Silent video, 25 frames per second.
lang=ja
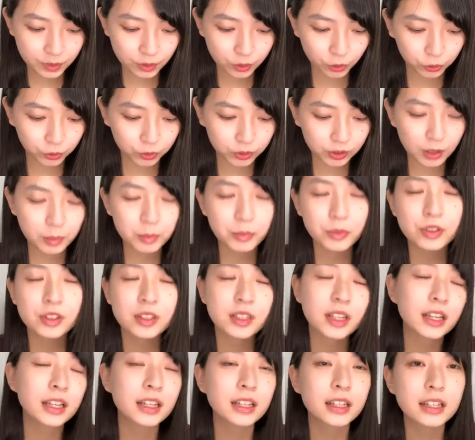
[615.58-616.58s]
とっても
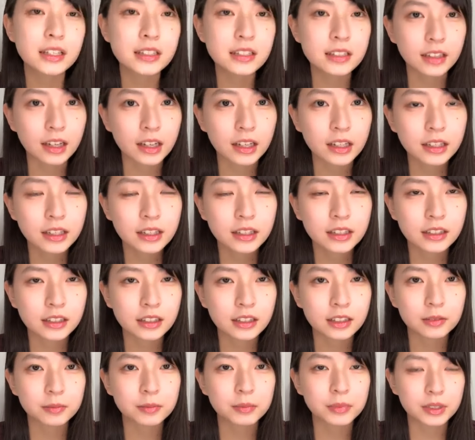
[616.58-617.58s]
素敵でした
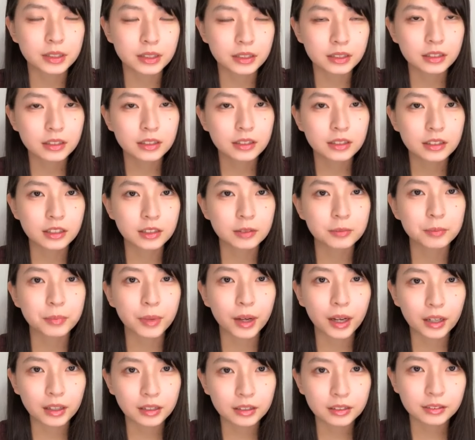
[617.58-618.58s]
現場現
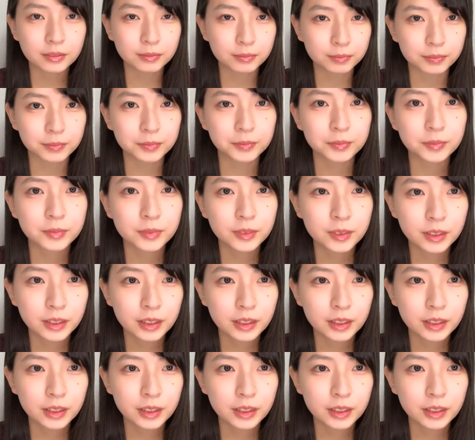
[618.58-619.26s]
場うん